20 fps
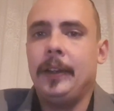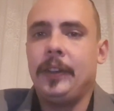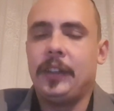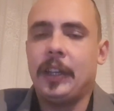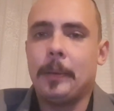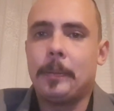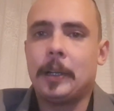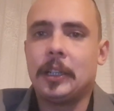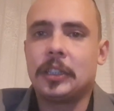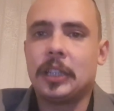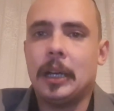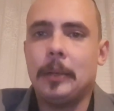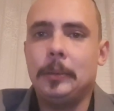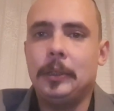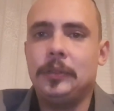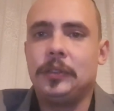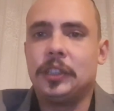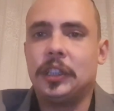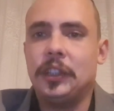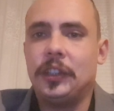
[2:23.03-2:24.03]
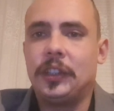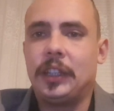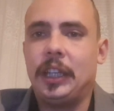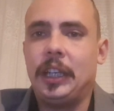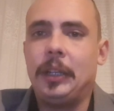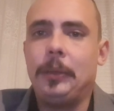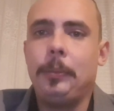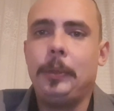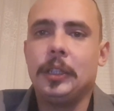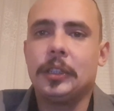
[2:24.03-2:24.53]
Zapraszamy
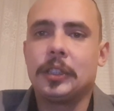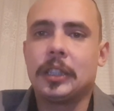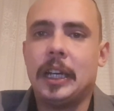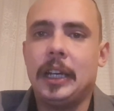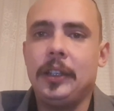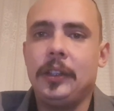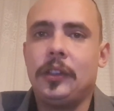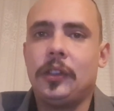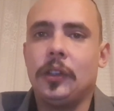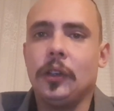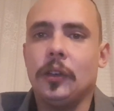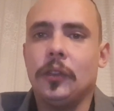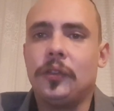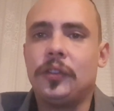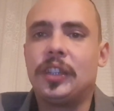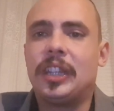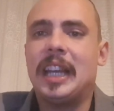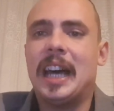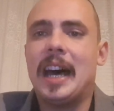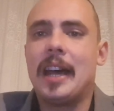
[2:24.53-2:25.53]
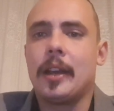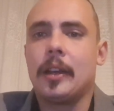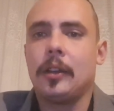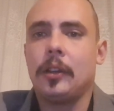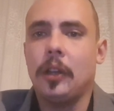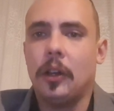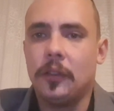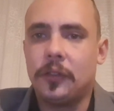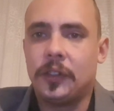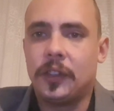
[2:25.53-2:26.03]
wszystkich mieszkańców
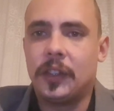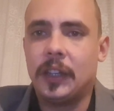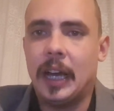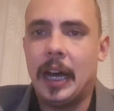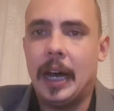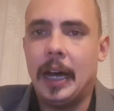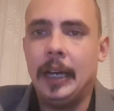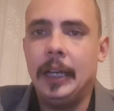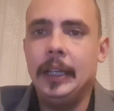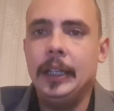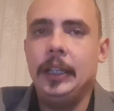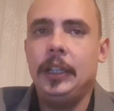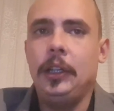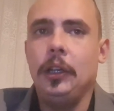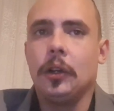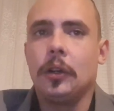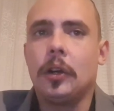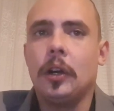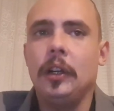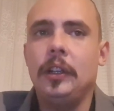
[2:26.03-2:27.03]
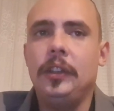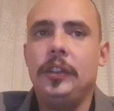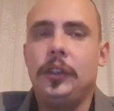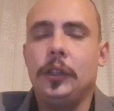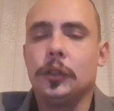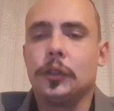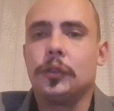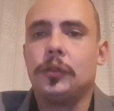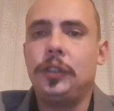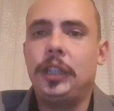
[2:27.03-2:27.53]
Tarnowca i okolic
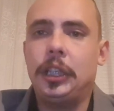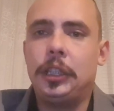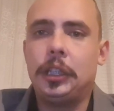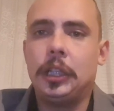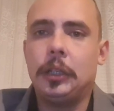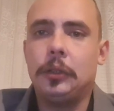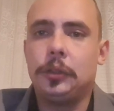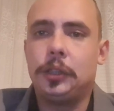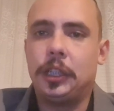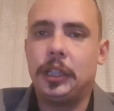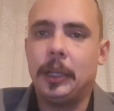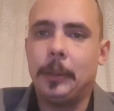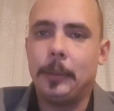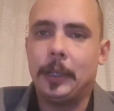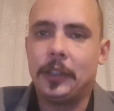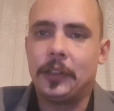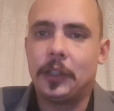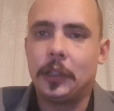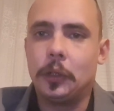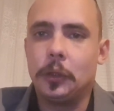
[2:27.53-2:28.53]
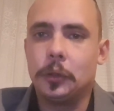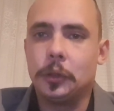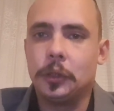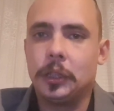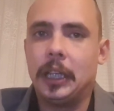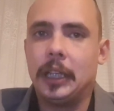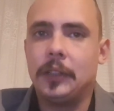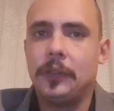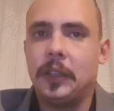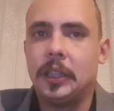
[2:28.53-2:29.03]
już w niedzielę 17
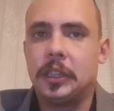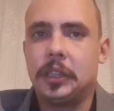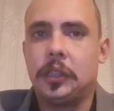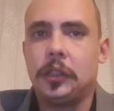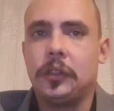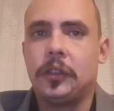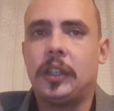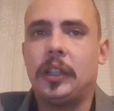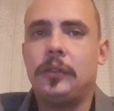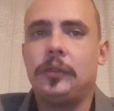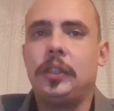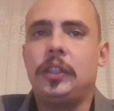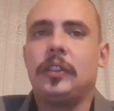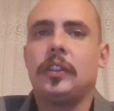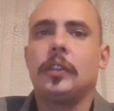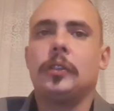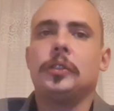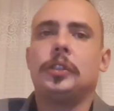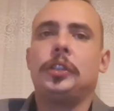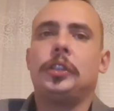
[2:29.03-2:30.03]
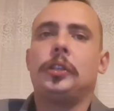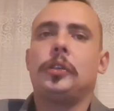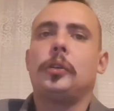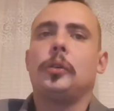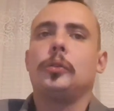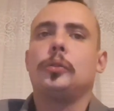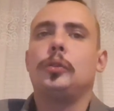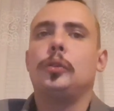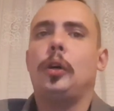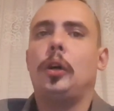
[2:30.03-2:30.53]
grudnia 2023
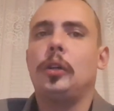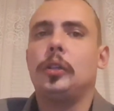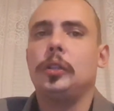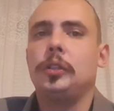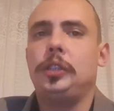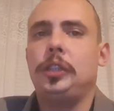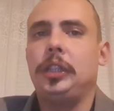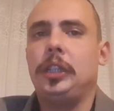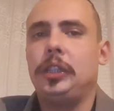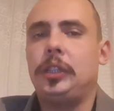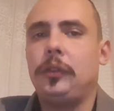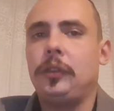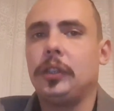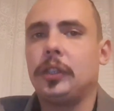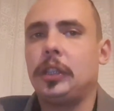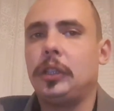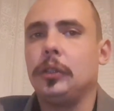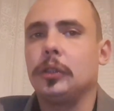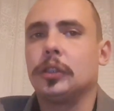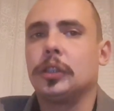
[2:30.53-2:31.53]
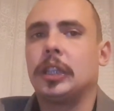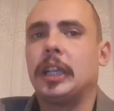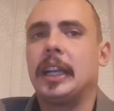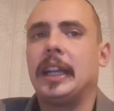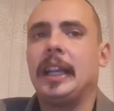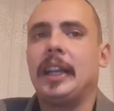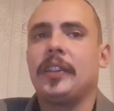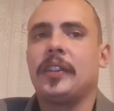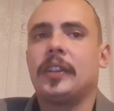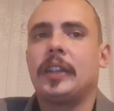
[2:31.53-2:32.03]
roku o godzinie 9 do
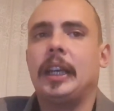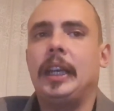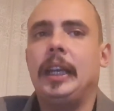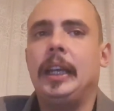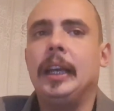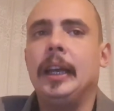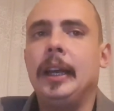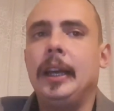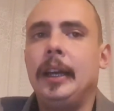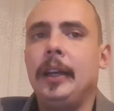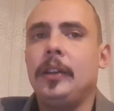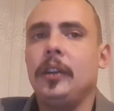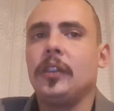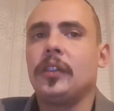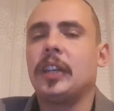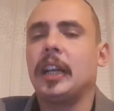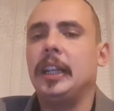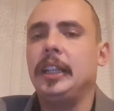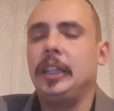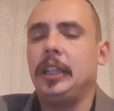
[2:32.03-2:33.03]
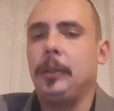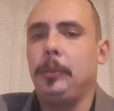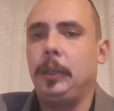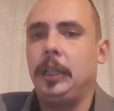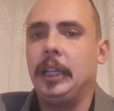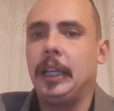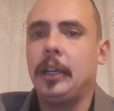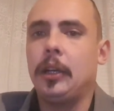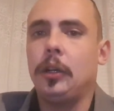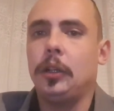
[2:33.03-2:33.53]
14 do sali
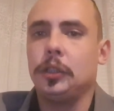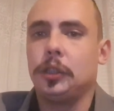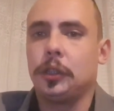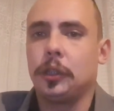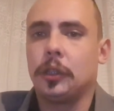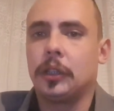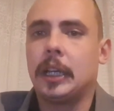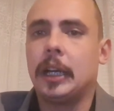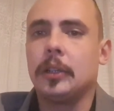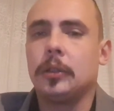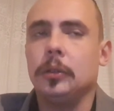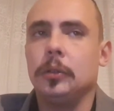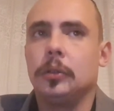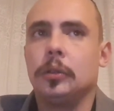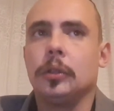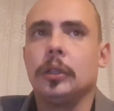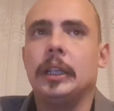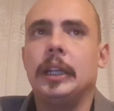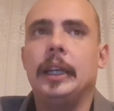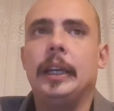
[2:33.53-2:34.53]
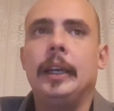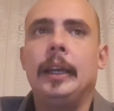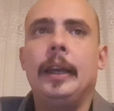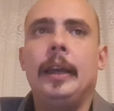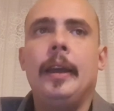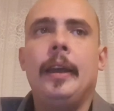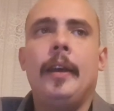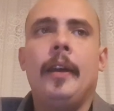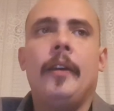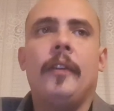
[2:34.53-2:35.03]
Gminnego Ośrodka Kultury
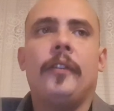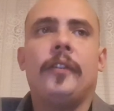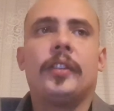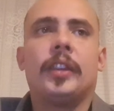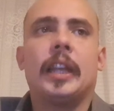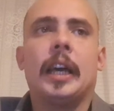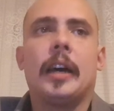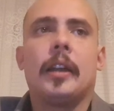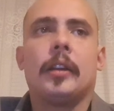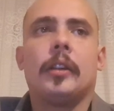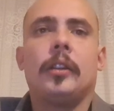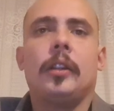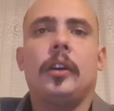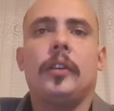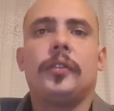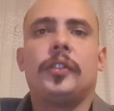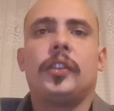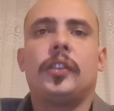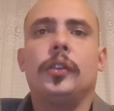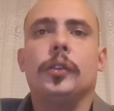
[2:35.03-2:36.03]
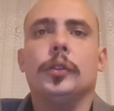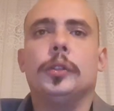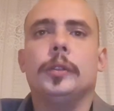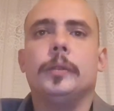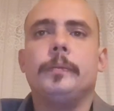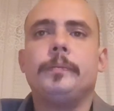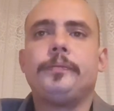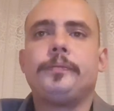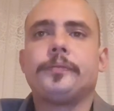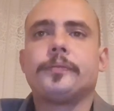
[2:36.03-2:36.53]
w Tarnowcu.